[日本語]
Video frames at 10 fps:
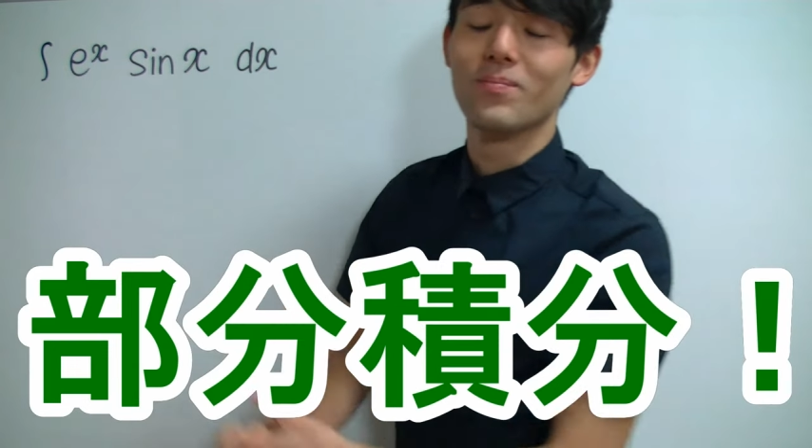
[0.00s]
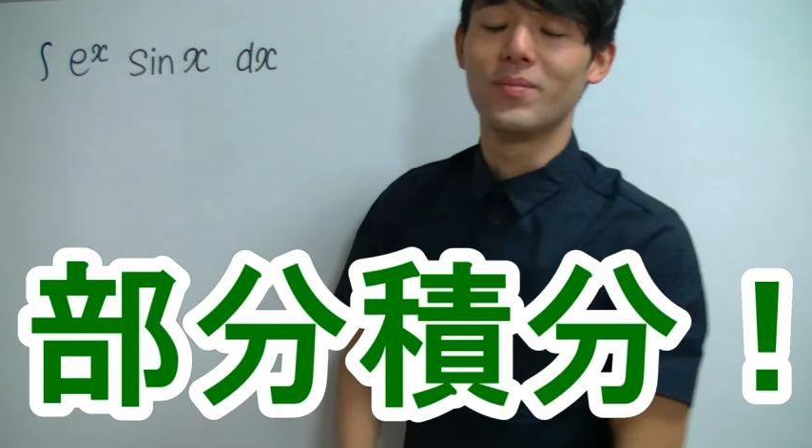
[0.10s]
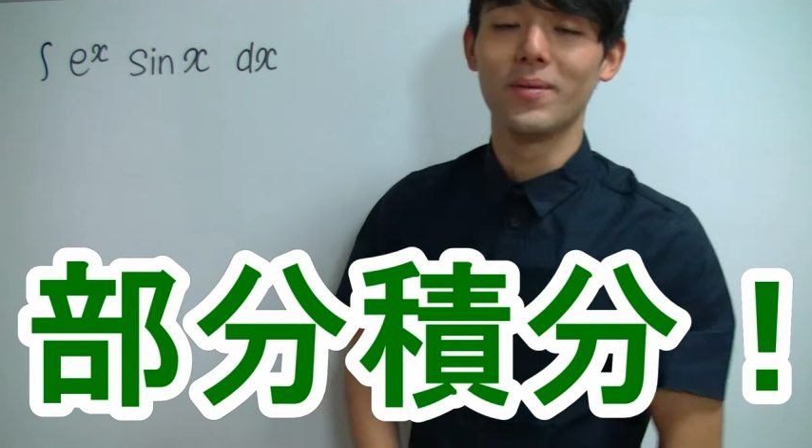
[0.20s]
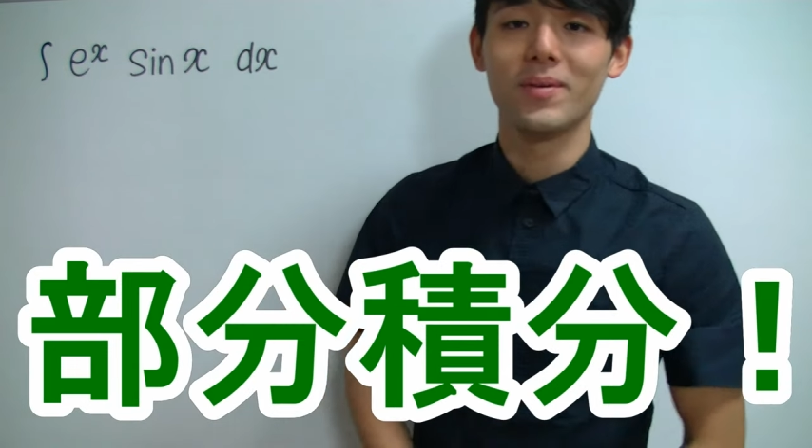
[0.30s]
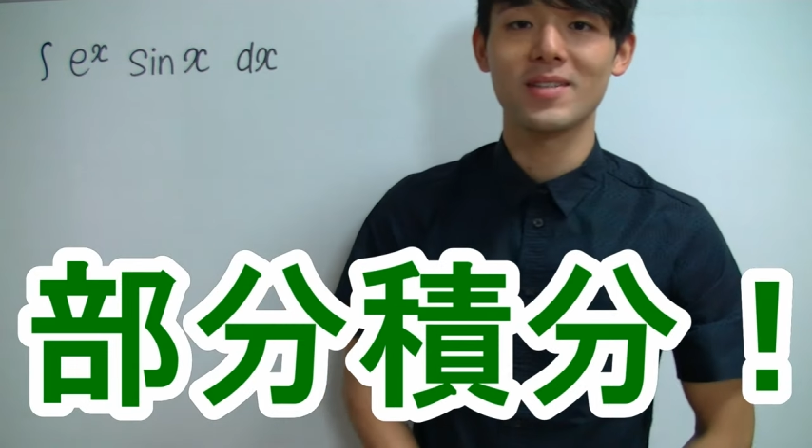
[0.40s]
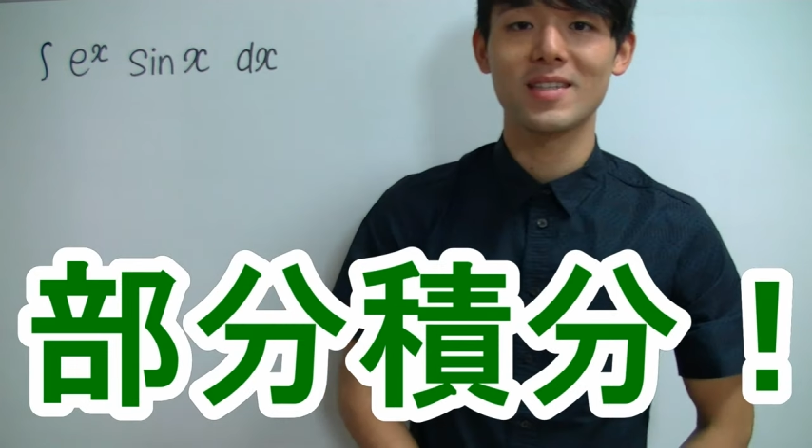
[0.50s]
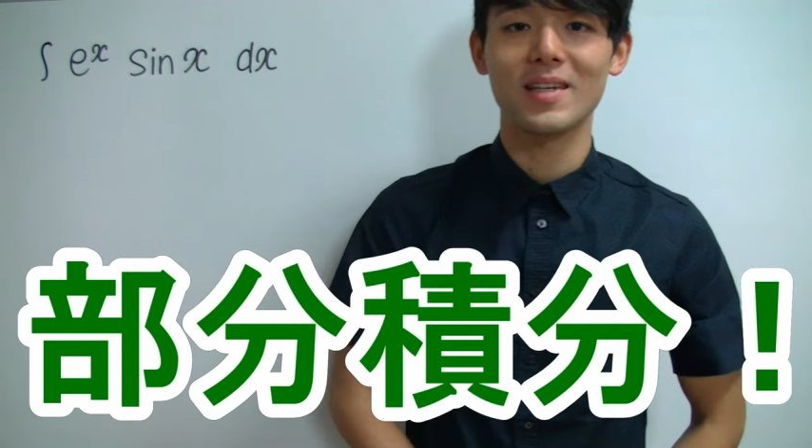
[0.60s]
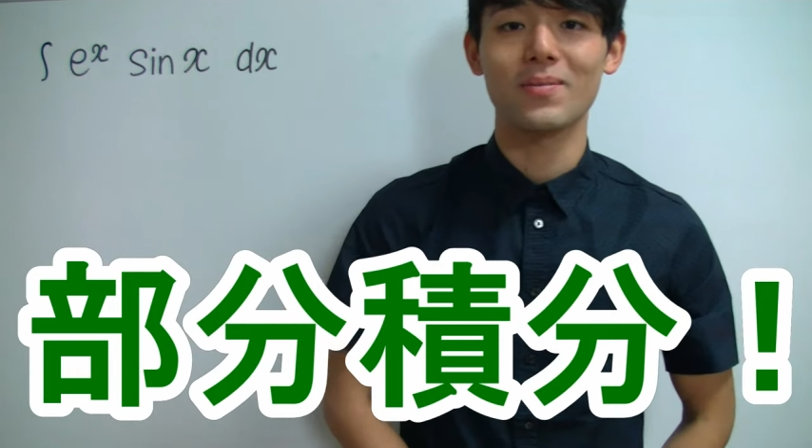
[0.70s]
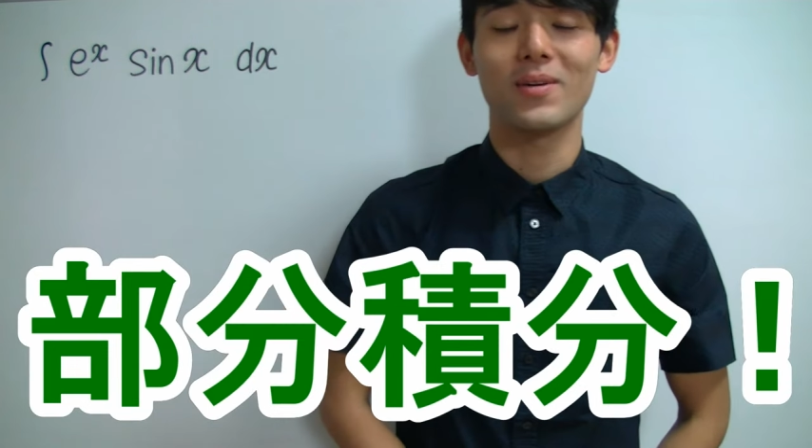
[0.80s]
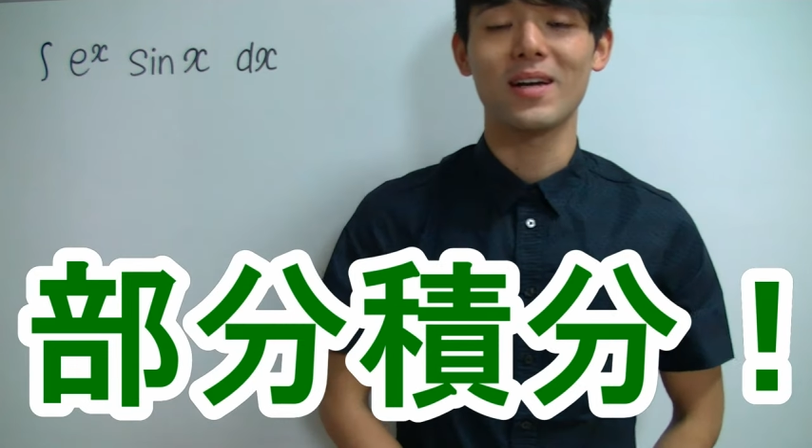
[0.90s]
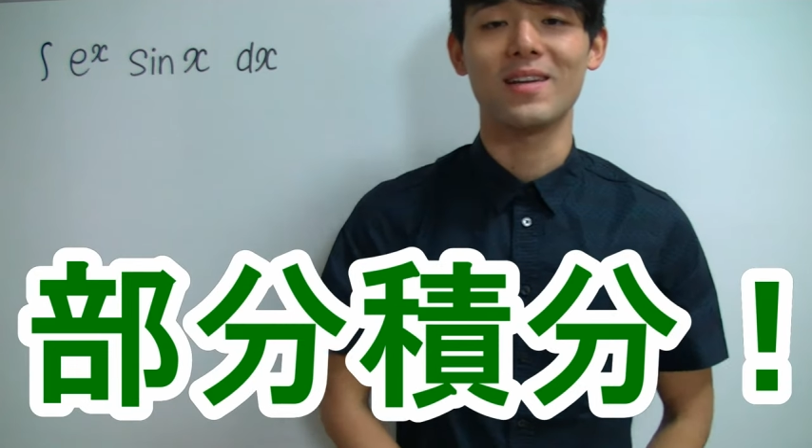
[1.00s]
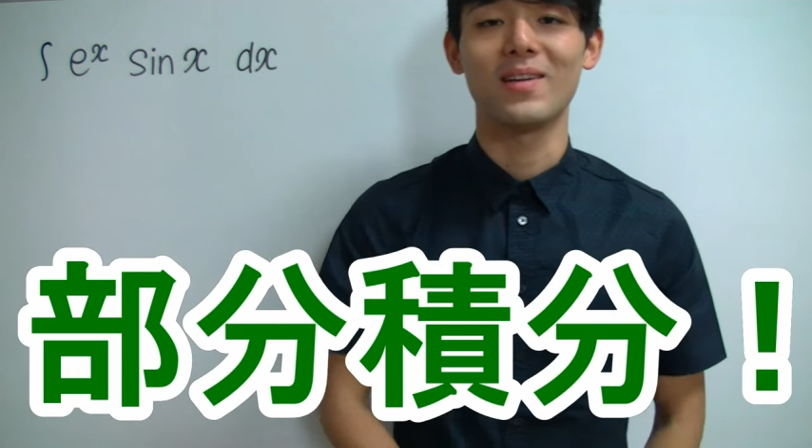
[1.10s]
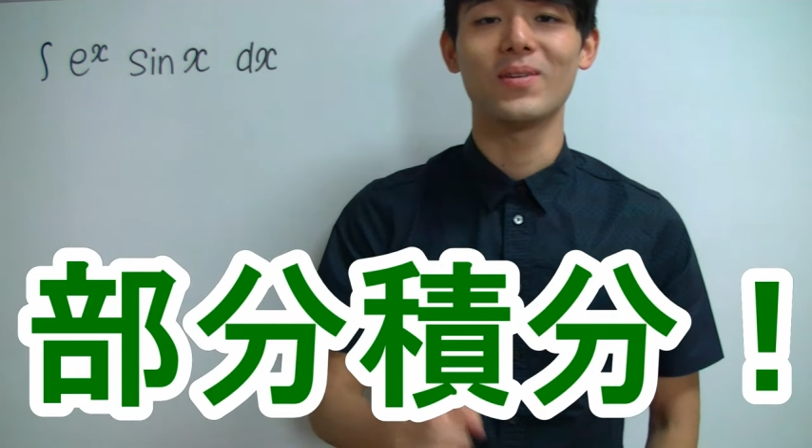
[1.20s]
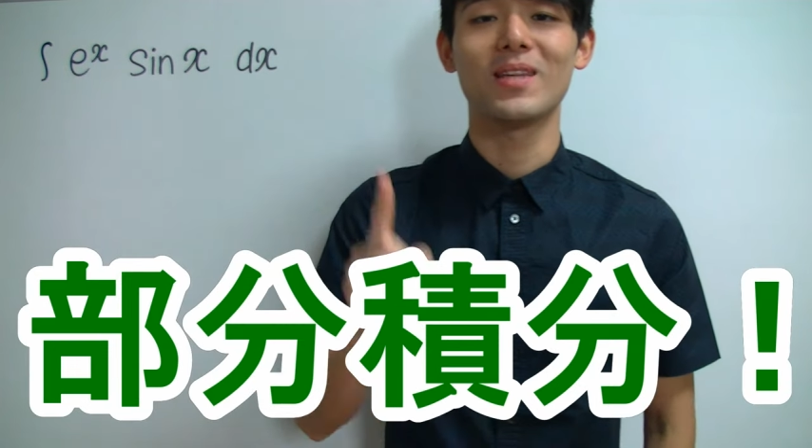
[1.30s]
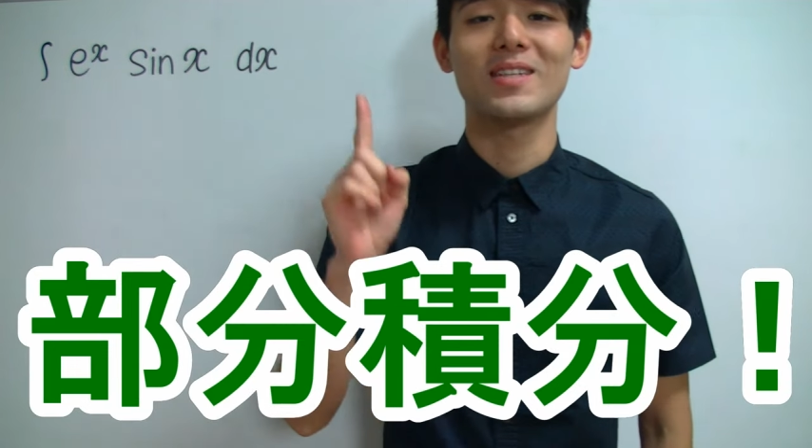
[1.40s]
部分積分が
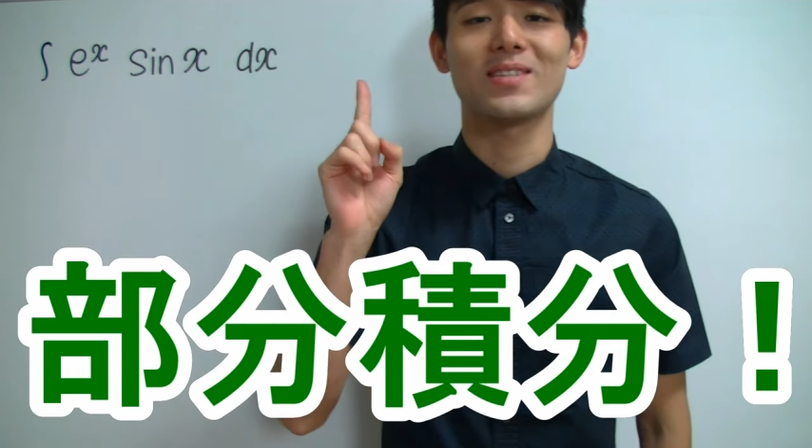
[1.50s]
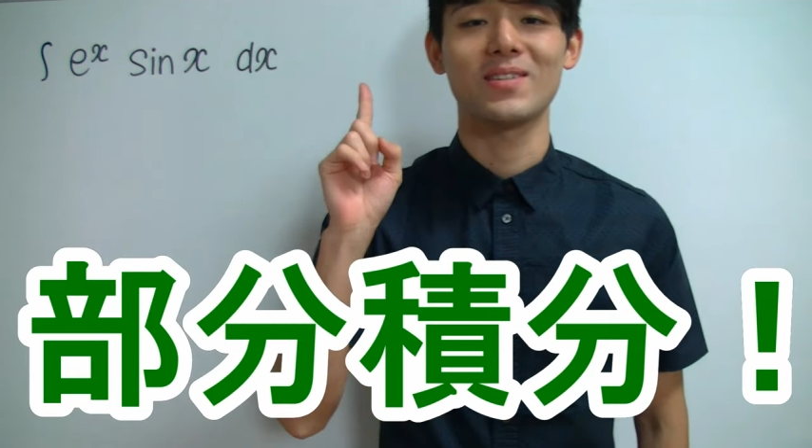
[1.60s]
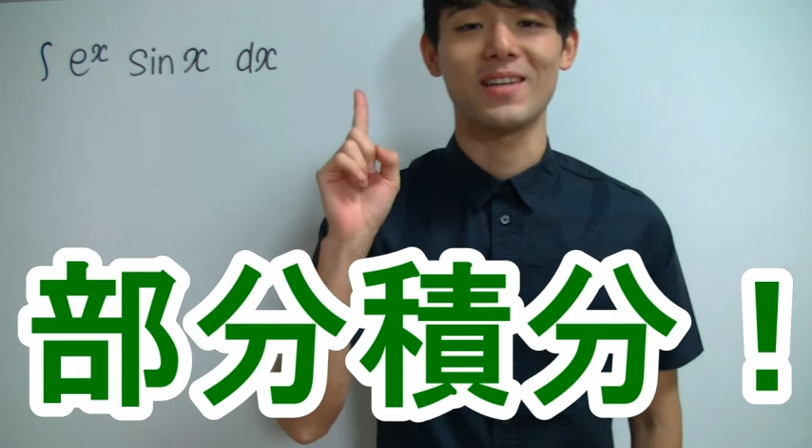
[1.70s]
利用できそ